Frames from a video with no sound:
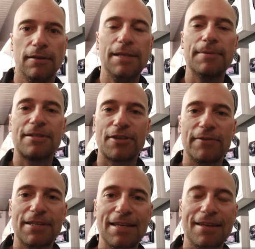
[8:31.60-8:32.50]
Liebes
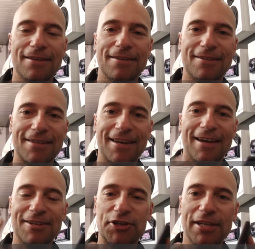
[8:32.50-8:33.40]
JVC, sei
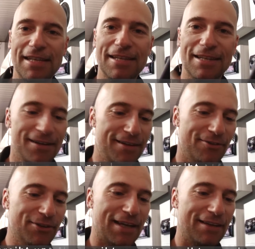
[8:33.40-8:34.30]
ein Genie
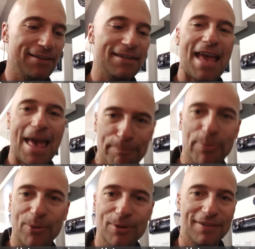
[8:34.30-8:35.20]
und lade die
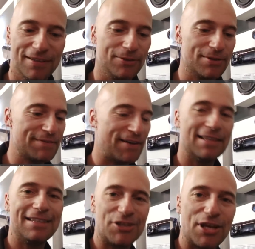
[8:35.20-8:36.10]
App runter. Und zwar
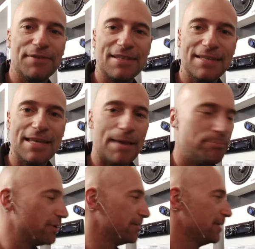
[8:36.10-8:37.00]
die
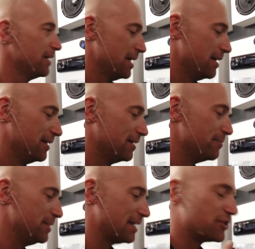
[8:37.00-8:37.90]
JVC-App. Äh,
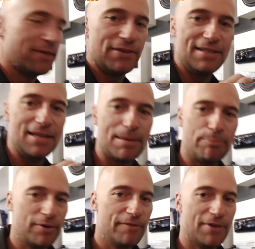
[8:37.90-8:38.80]
mit der JVC-App,
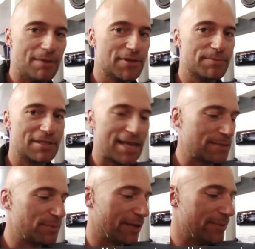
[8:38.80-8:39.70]
wir haben das ein bisschen
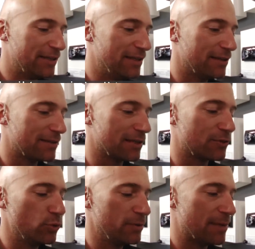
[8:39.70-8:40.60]
experimentiert, ist ganz cool.